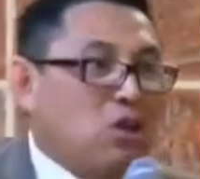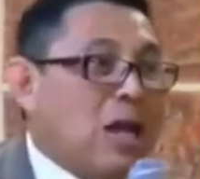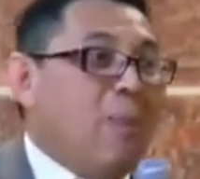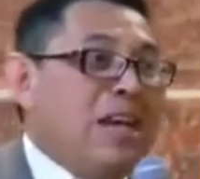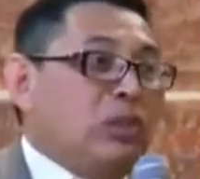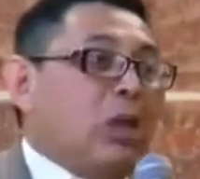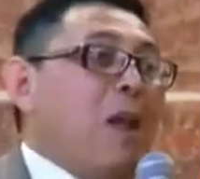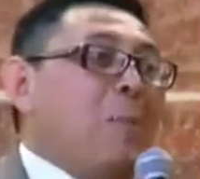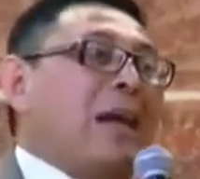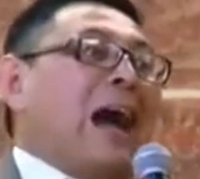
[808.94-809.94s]
Dios ha
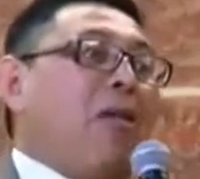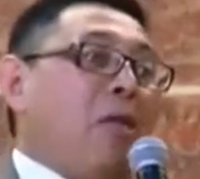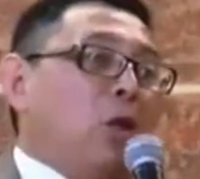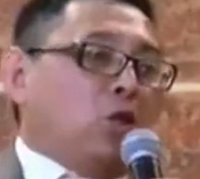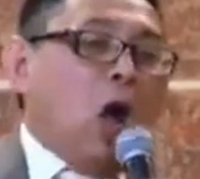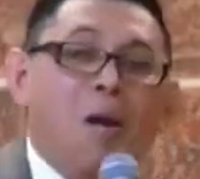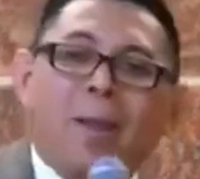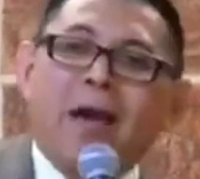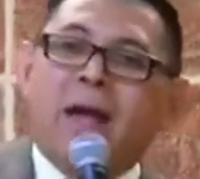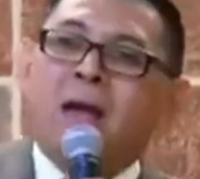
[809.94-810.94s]
visto el pecado de los
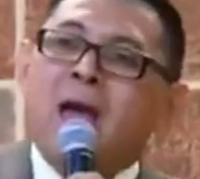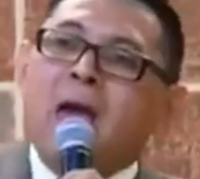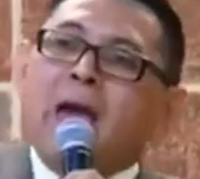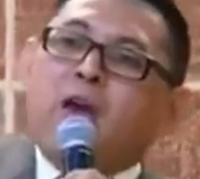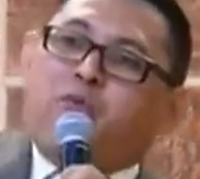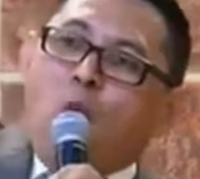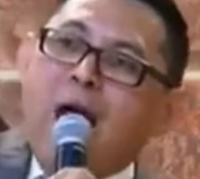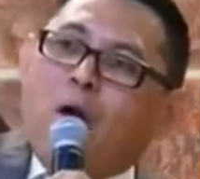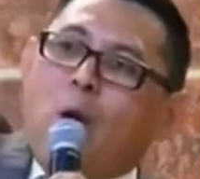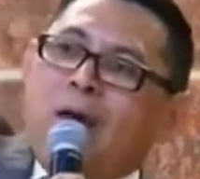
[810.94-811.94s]
hombres y
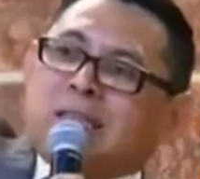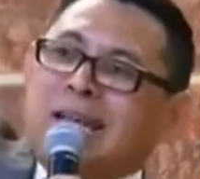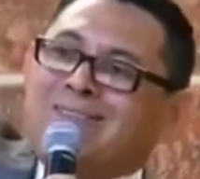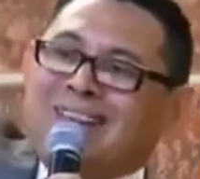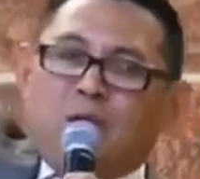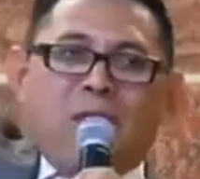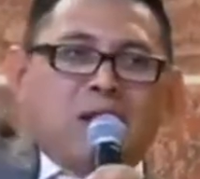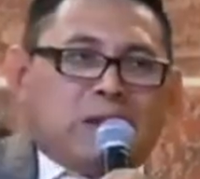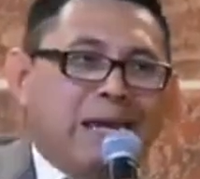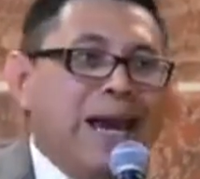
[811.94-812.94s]
fuego ha
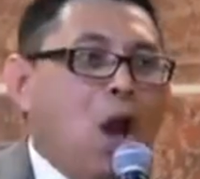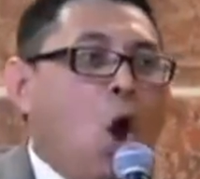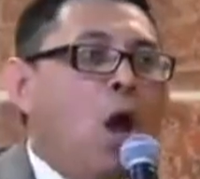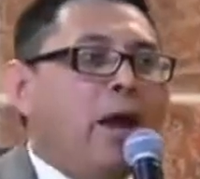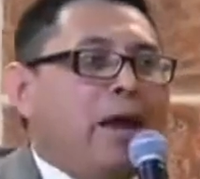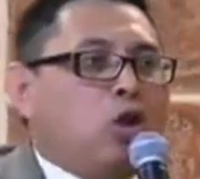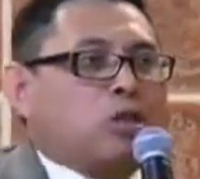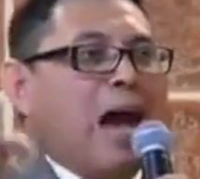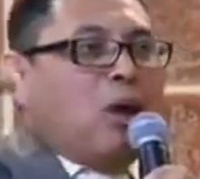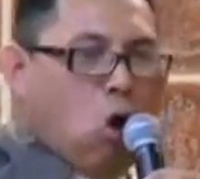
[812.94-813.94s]
descendido del cielo
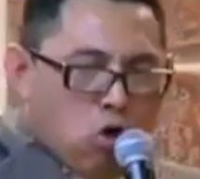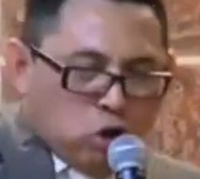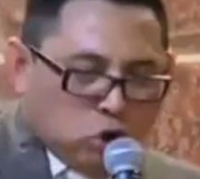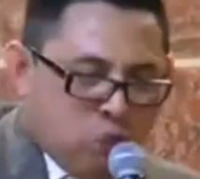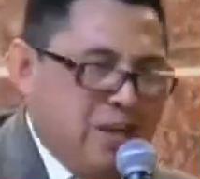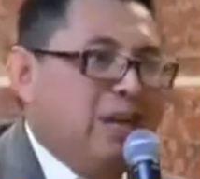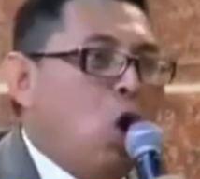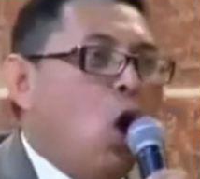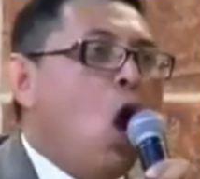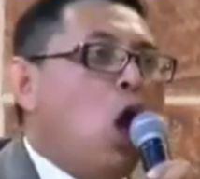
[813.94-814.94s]
y los ha
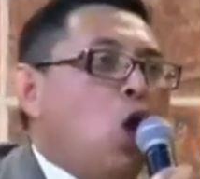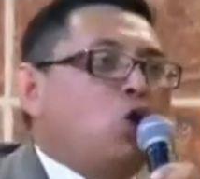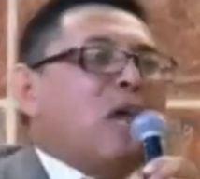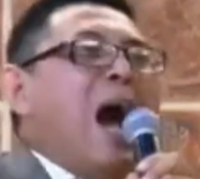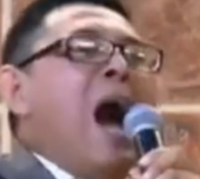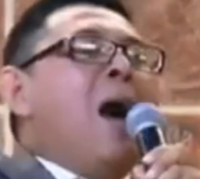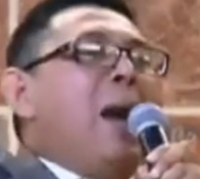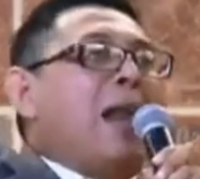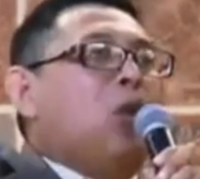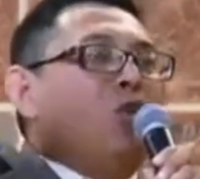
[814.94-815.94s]
consumido, los
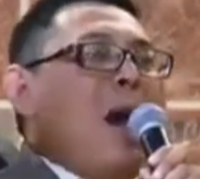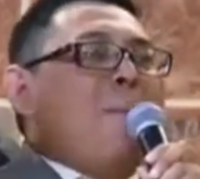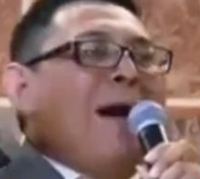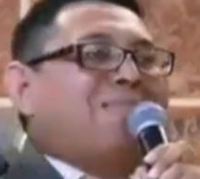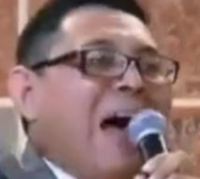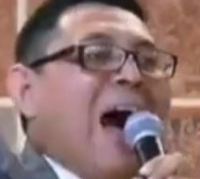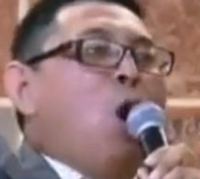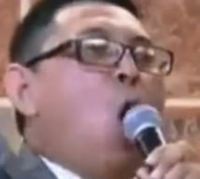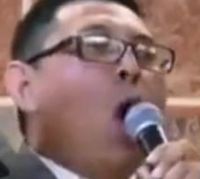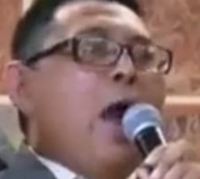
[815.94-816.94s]
ha, aleluya,
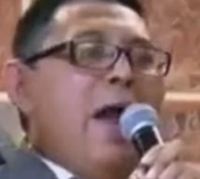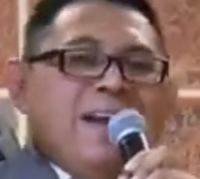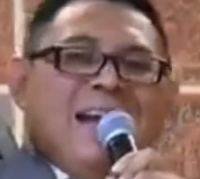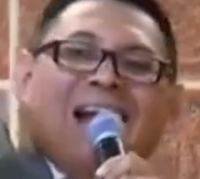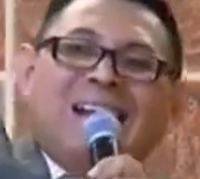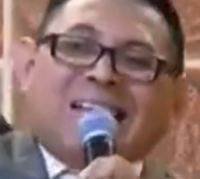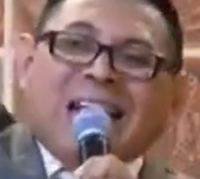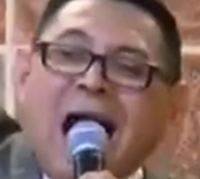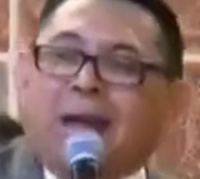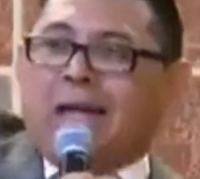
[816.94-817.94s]
matado en el
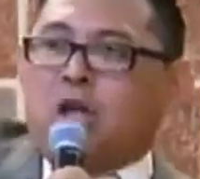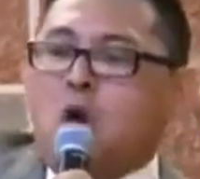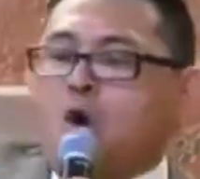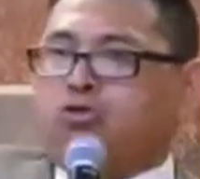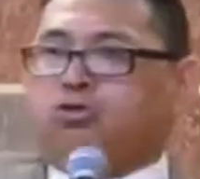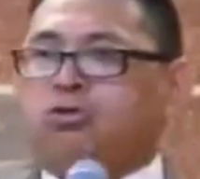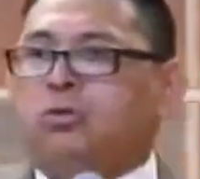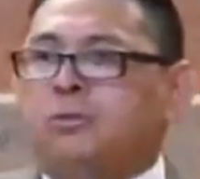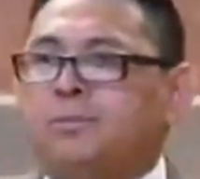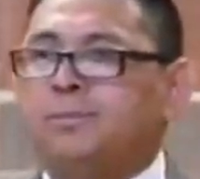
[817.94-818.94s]
altar de
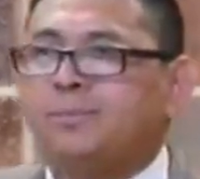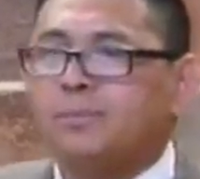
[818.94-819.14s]
Dios.